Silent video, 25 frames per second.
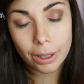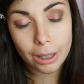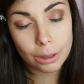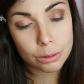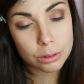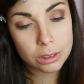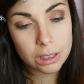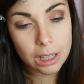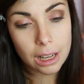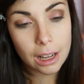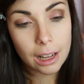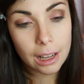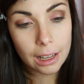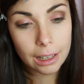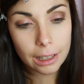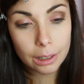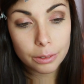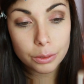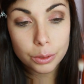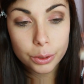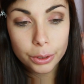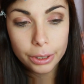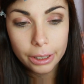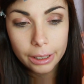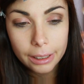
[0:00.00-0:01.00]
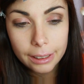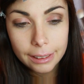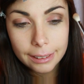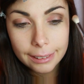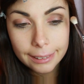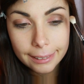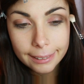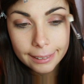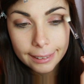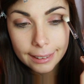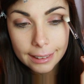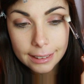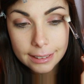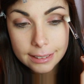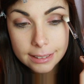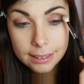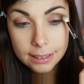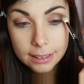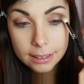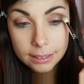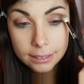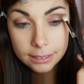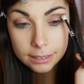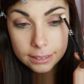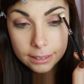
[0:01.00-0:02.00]
causa lavori in
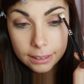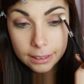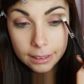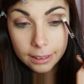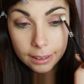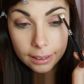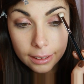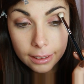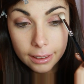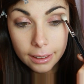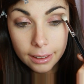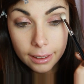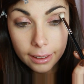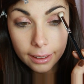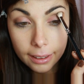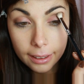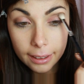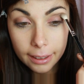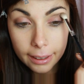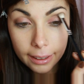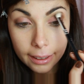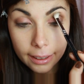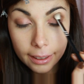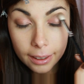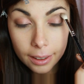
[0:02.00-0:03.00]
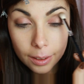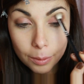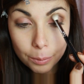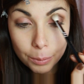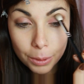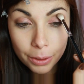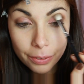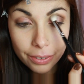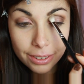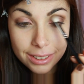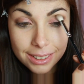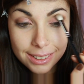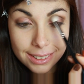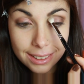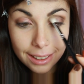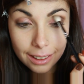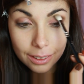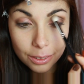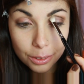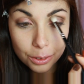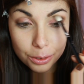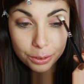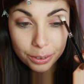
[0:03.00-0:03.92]
casa e mi fa strano